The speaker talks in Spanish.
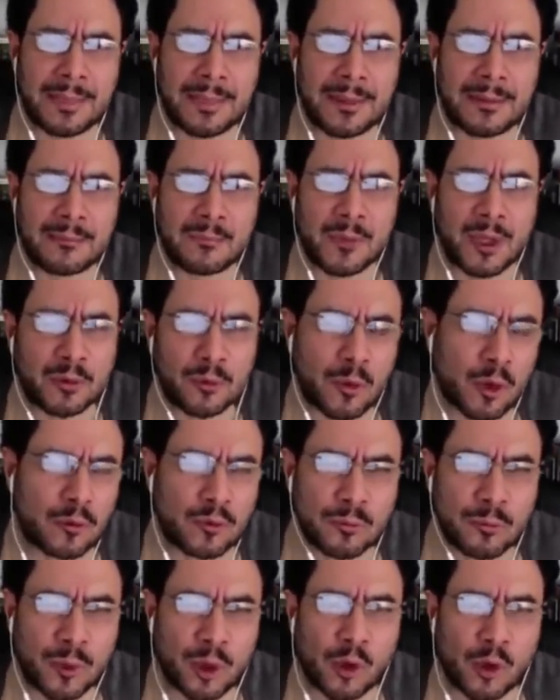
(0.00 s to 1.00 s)
bueno,
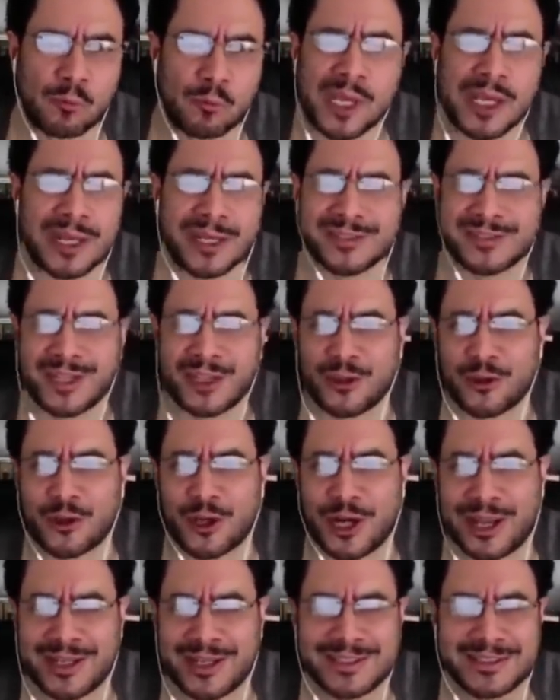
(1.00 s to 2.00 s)
con, con, miles de
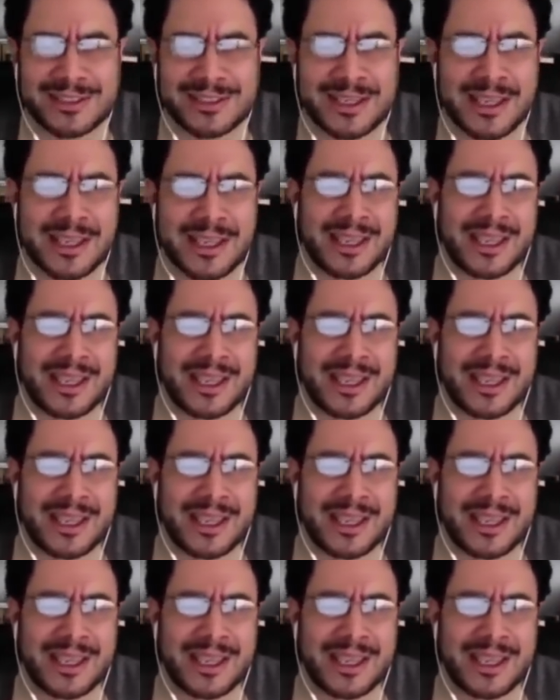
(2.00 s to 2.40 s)
dólares,